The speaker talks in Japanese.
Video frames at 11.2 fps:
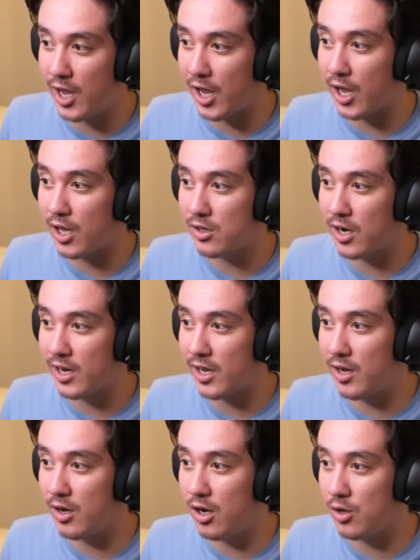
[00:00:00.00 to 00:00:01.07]
えて
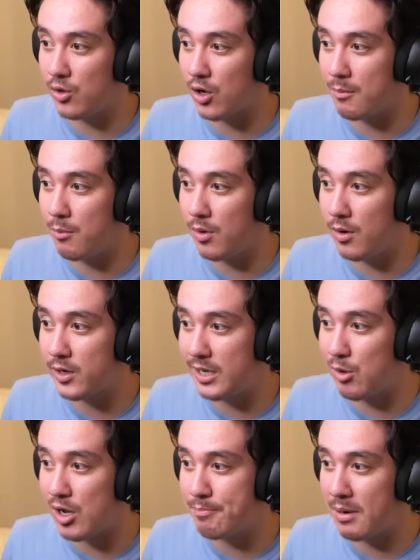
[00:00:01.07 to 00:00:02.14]
竹あなんか
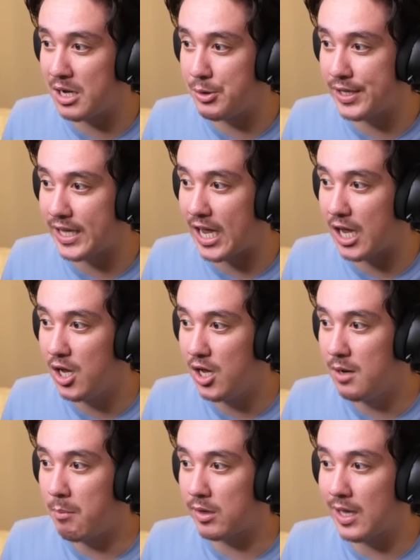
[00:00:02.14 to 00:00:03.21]
木もいっぱい植えて
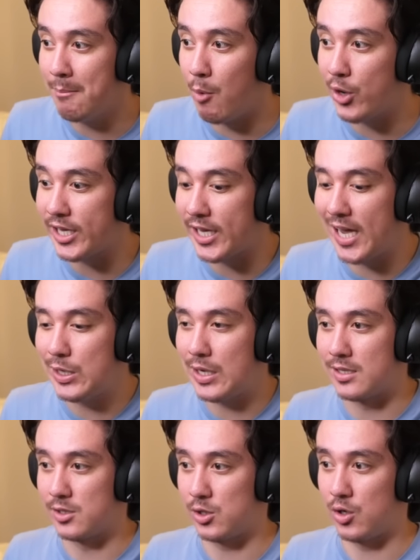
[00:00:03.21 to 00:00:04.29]
また森系の
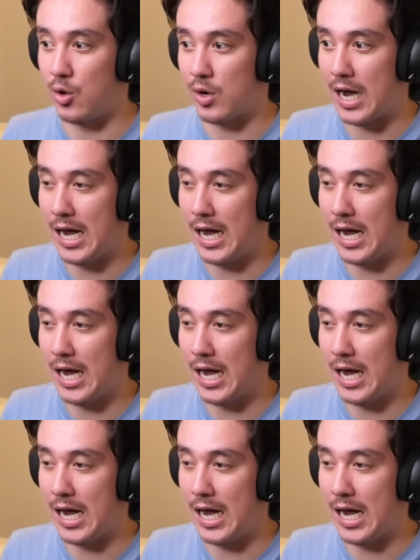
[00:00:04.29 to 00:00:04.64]
やつ作るの